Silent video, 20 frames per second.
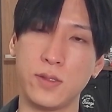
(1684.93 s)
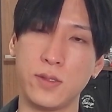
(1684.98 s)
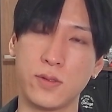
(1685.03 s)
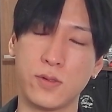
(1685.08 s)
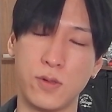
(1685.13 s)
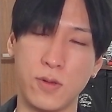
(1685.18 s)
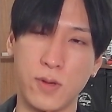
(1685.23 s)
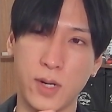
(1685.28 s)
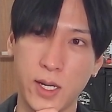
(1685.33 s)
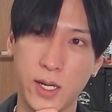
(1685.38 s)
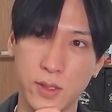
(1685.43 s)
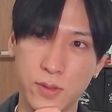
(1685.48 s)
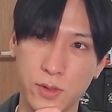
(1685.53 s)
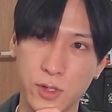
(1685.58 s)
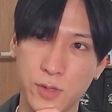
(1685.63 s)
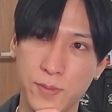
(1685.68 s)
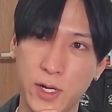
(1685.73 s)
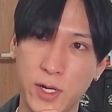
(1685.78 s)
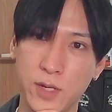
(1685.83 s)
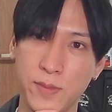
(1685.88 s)
後輩通り
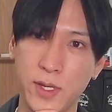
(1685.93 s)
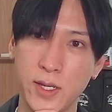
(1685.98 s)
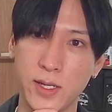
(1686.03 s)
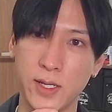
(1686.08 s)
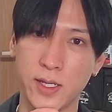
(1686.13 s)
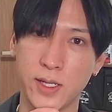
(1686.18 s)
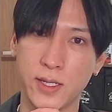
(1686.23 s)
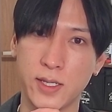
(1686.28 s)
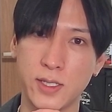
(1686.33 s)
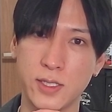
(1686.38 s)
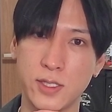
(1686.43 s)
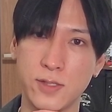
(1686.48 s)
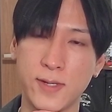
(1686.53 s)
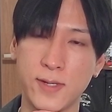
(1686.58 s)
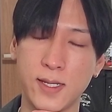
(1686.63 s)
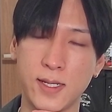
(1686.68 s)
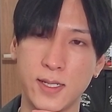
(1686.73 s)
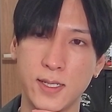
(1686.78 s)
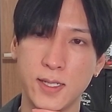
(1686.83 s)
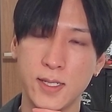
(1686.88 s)
回り銘柄に関して
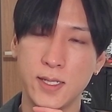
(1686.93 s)
は、